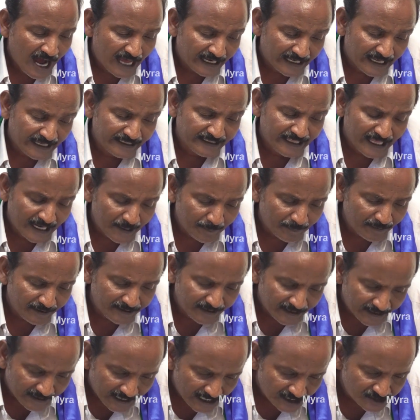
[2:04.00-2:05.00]
అలా
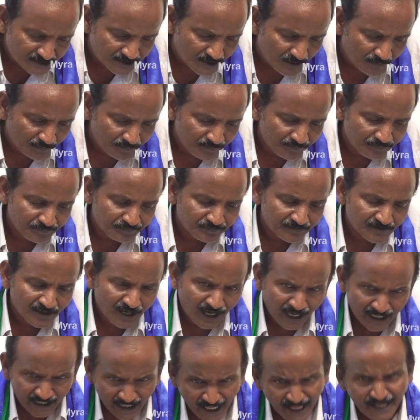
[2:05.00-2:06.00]
ఏర్పడిన రాష్ట్రం
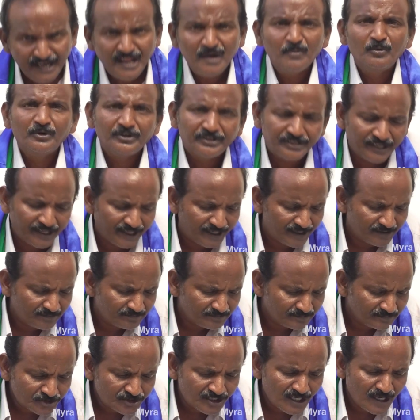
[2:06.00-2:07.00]
అలానే ఉంటే
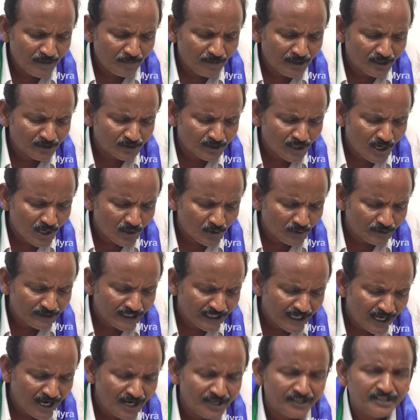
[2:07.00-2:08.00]
సీమాంధ్రులకు
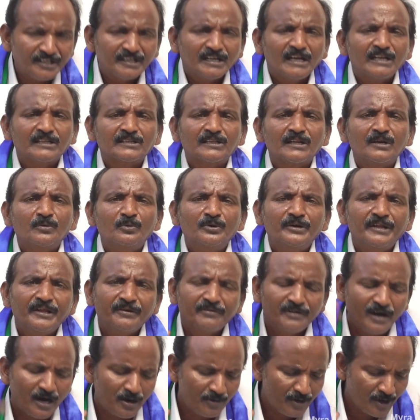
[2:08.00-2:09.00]
ఎలాంటి కలతలు
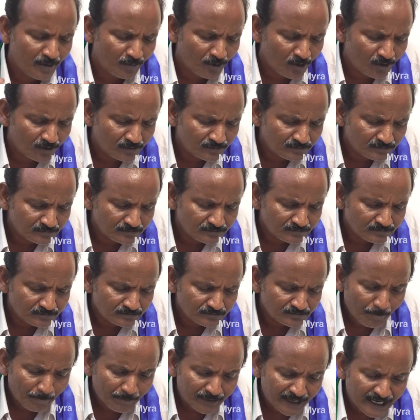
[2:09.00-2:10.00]
ఉండేవి కావేమో
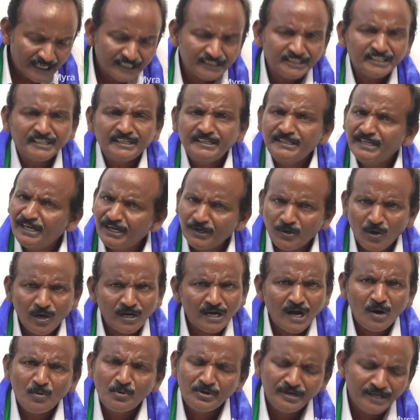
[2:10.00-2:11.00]
ప్రగతికి ఏ
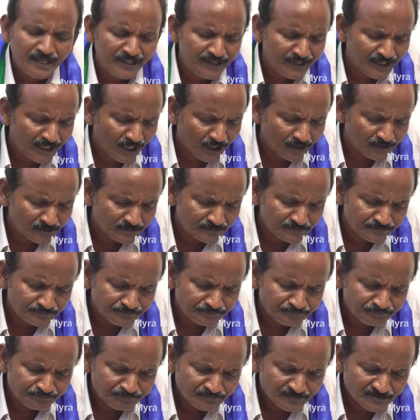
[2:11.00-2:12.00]
ఢోకా ఉండేది కాదు
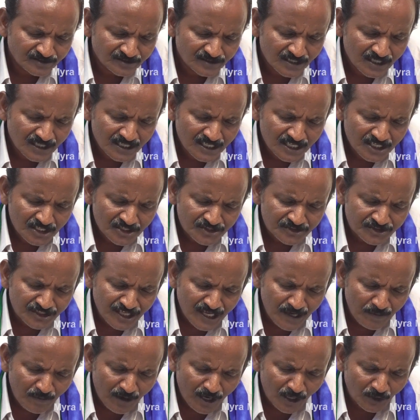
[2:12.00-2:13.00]

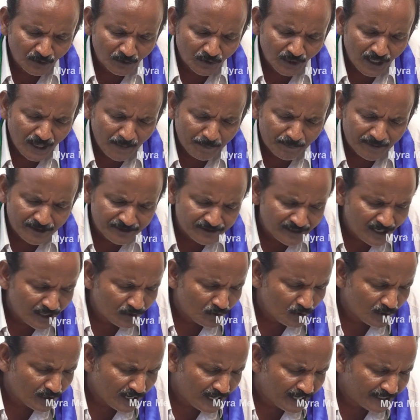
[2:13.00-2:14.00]
సీమాంధ్రుల
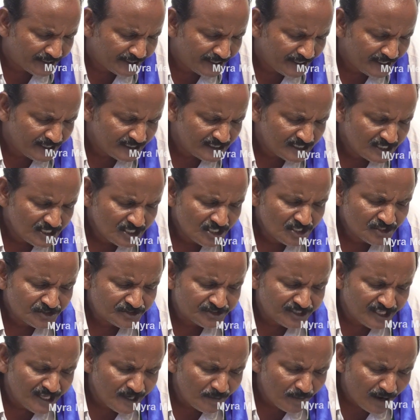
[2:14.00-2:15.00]
ప్రజలకు కానీ
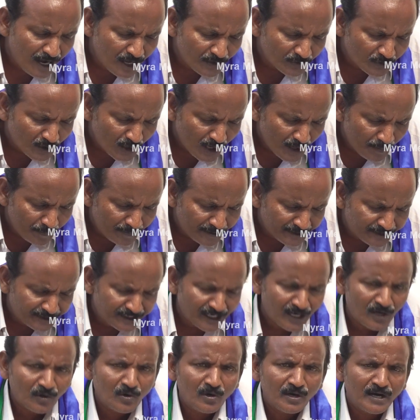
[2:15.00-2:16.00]
సీమాంధ్రుల
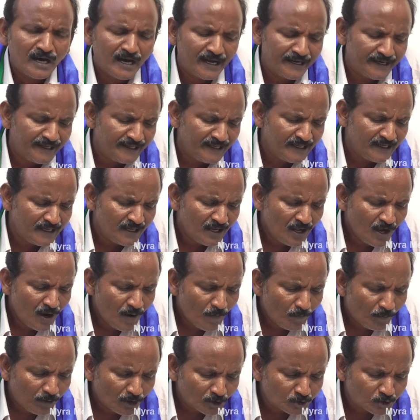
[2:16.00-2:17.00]
బిడ్డలకు కానీ
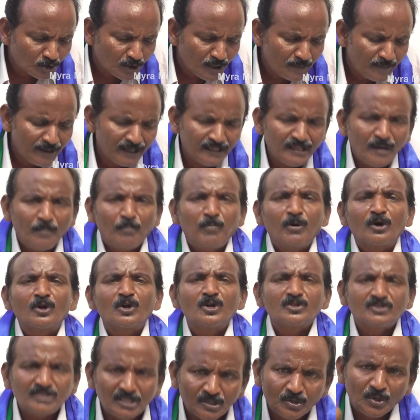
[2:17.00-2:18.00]
బతుకు మీద
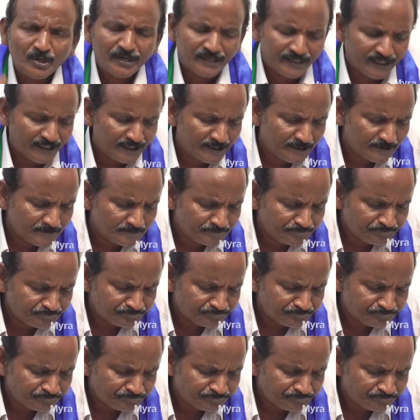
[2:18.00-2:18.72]
భరోసా దొరికేది